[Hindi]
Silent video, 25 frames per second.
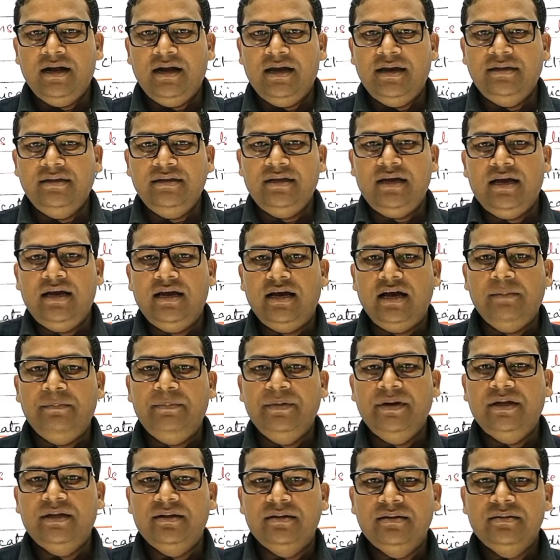अगर यह
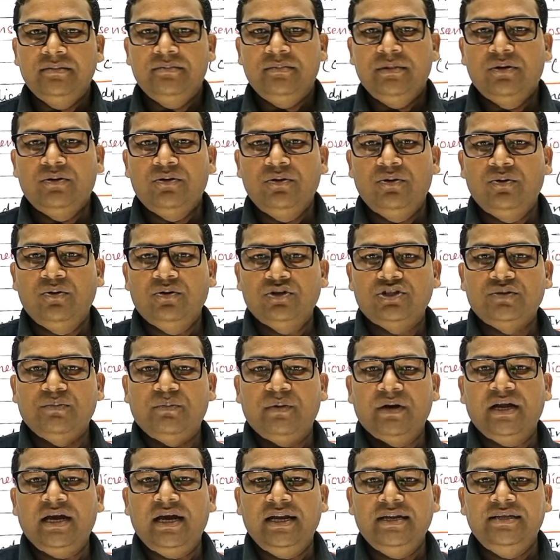आपने बिल्कुल नोट्स
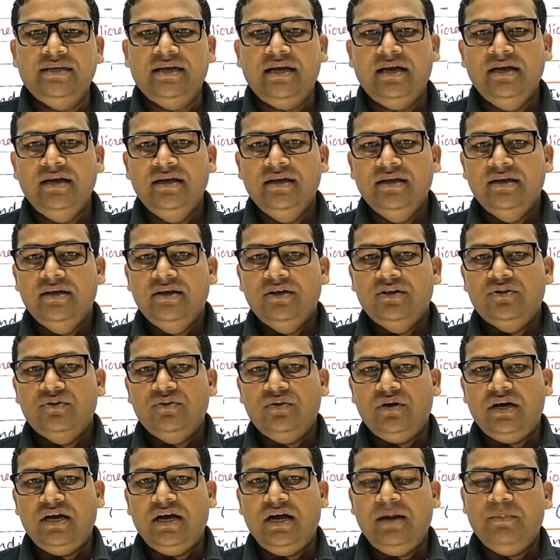बना लिया
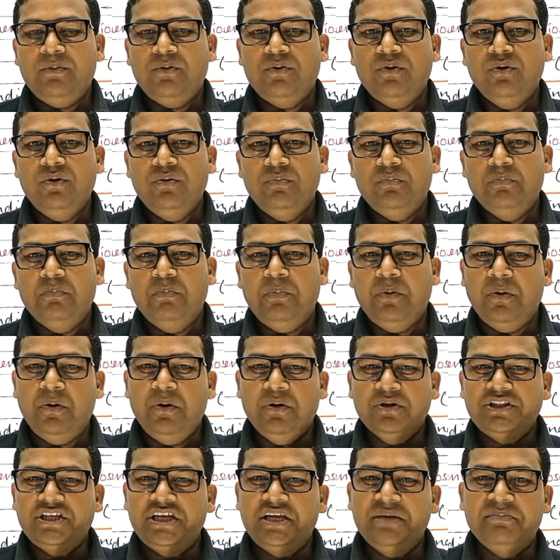तो आपको
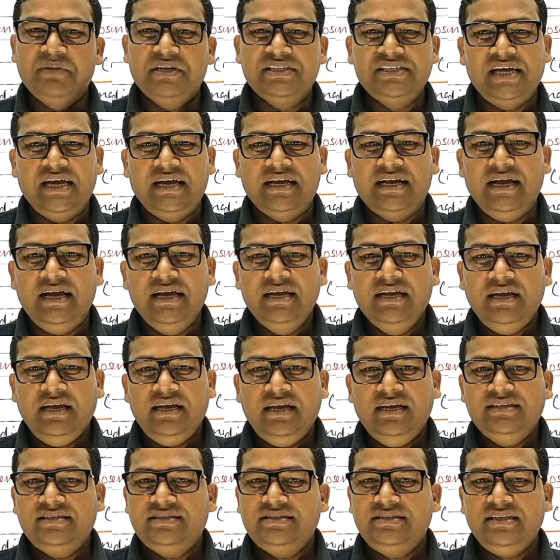बहुत ही मजा आएगा
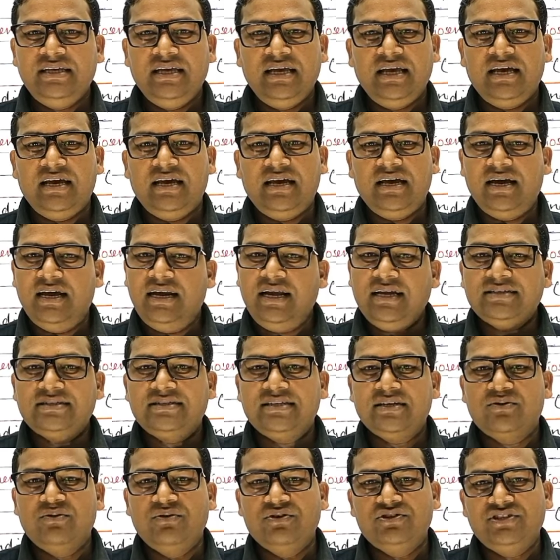इससे अलग
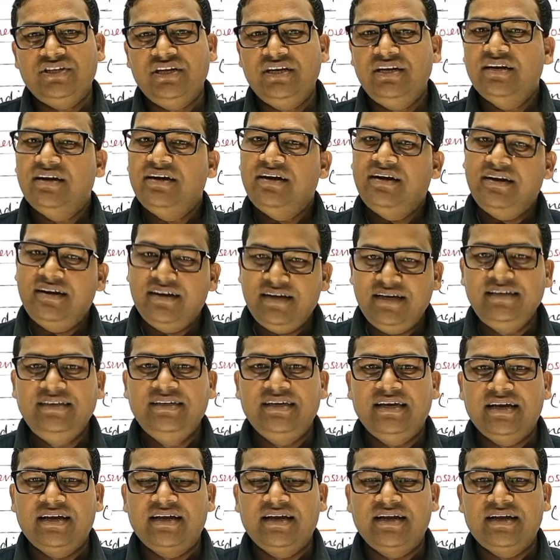से क्वेश्चन
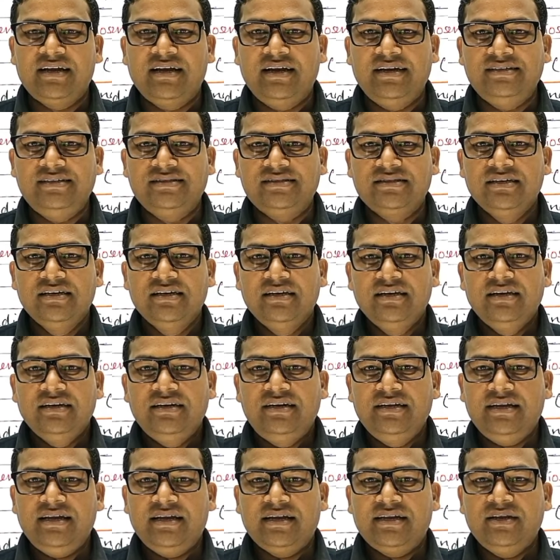नहीं आएगा गाइस
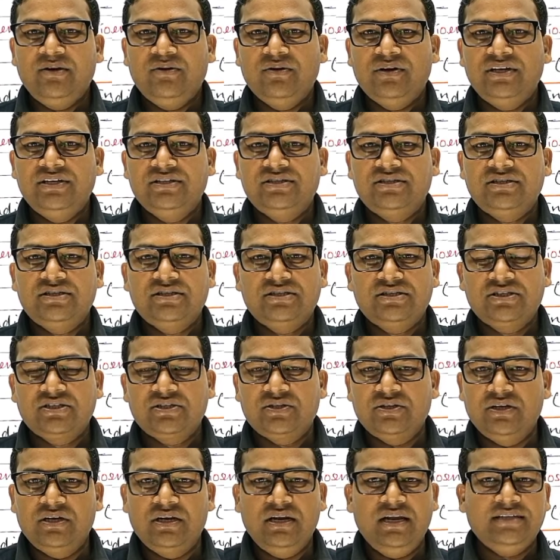ठीक है क्योंकि
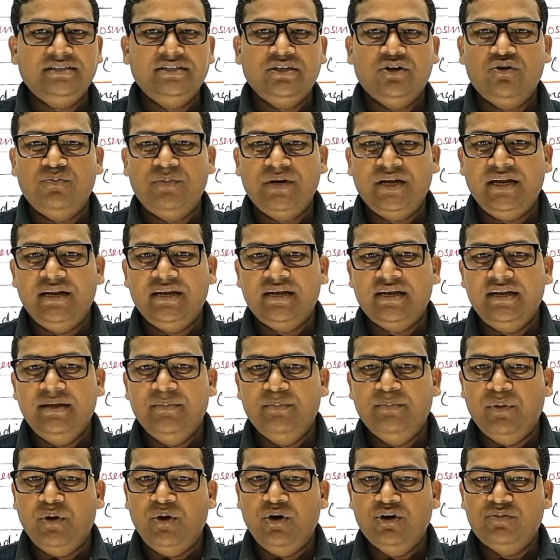इस लेक्चर को बनाने के
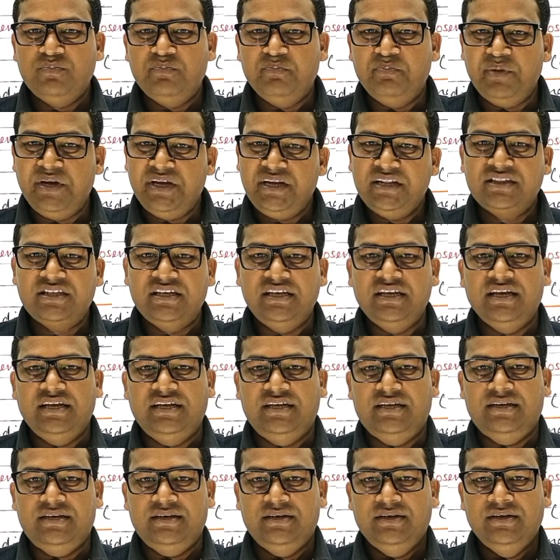लिए बहुत मेहनत की
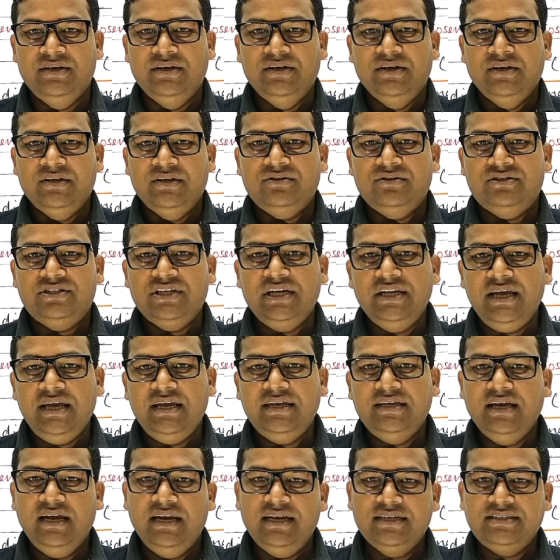गई है तो
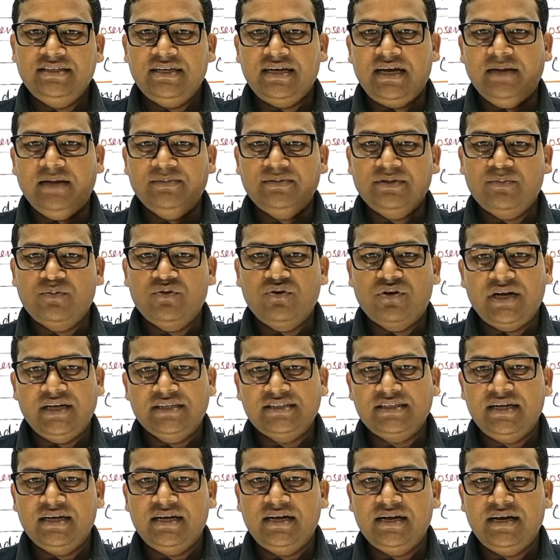चलिए यह लेक्चर आप सबको
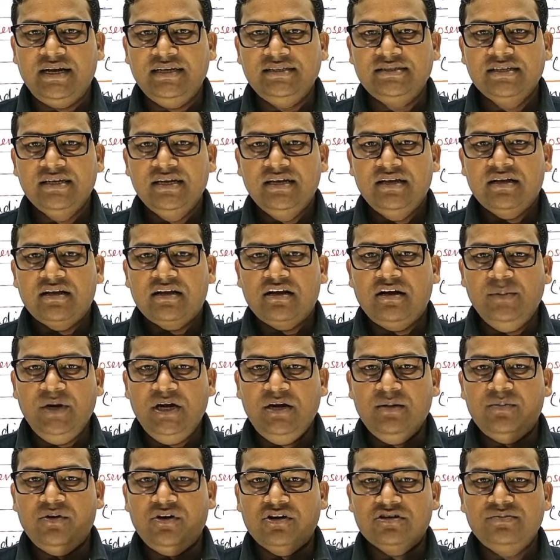कैसा लगा गाइस
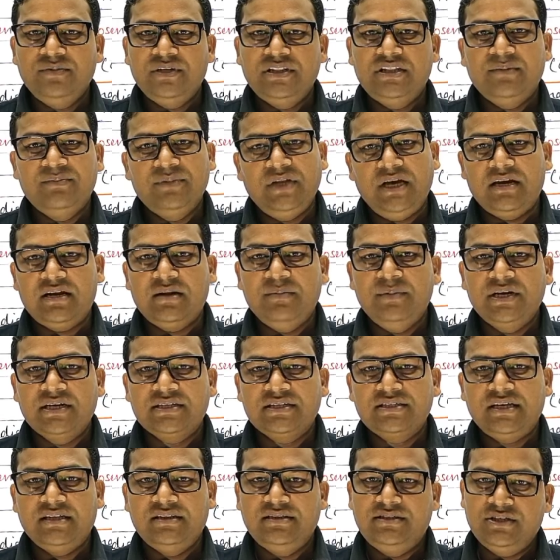कमेंट बॉक्स में दमदार
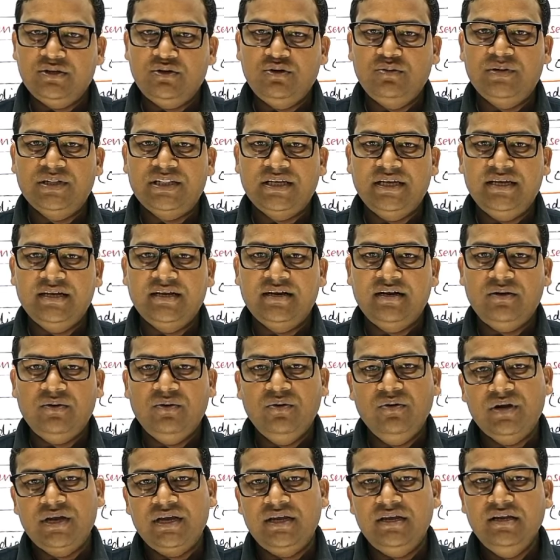कमेंट के साथ जरूर बताइएगा
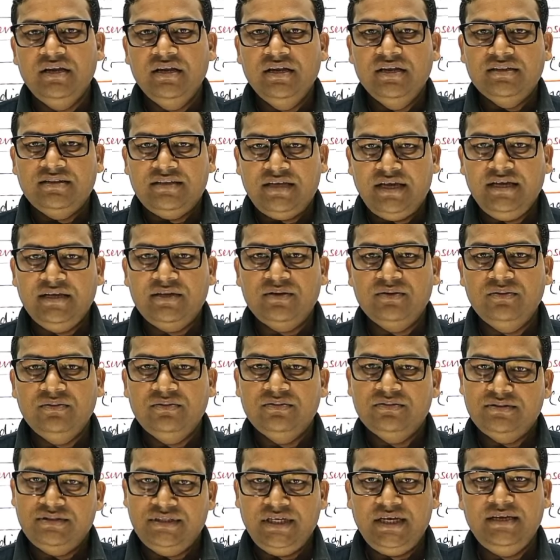ओके थैंक
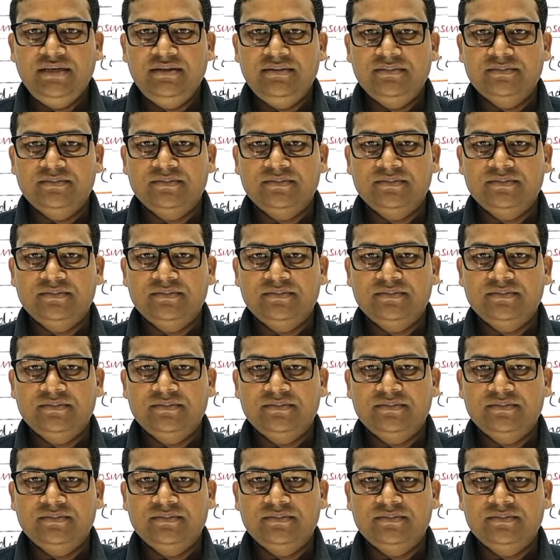यू जय